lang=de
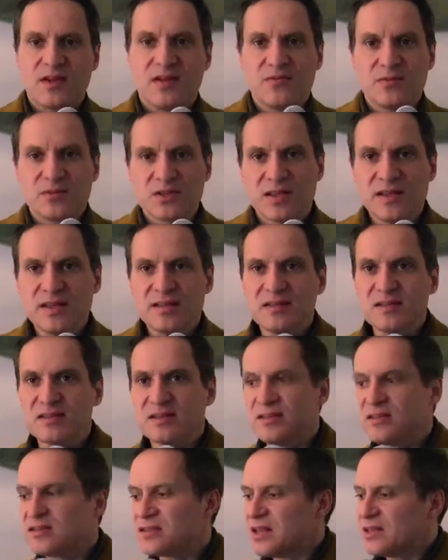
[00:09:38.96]
Versteckte
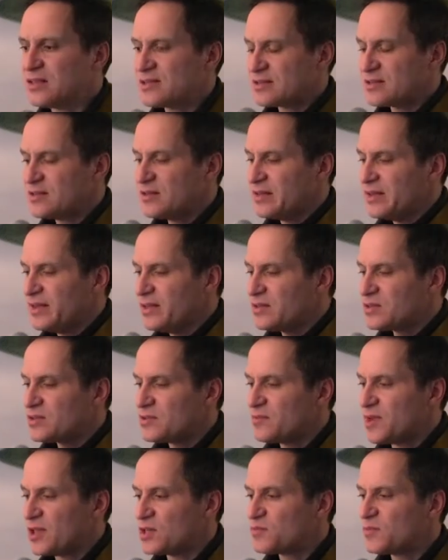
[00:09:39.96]
Zinslasten liegen
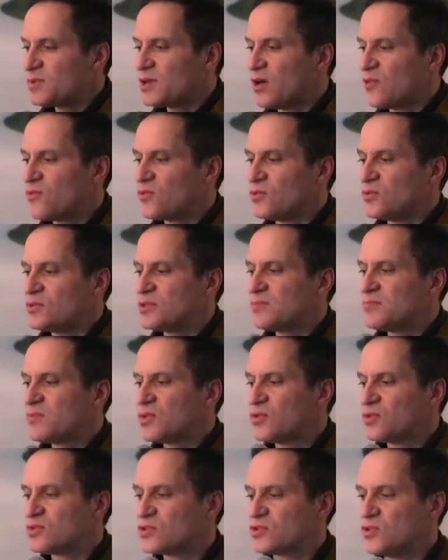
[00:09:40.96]
zum Beispiel auf unserem
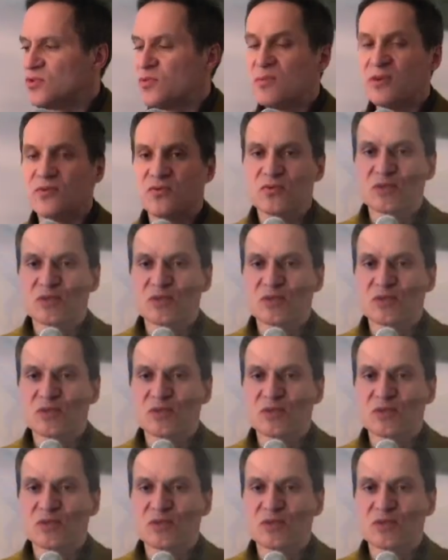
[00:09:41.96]
Konsum, auf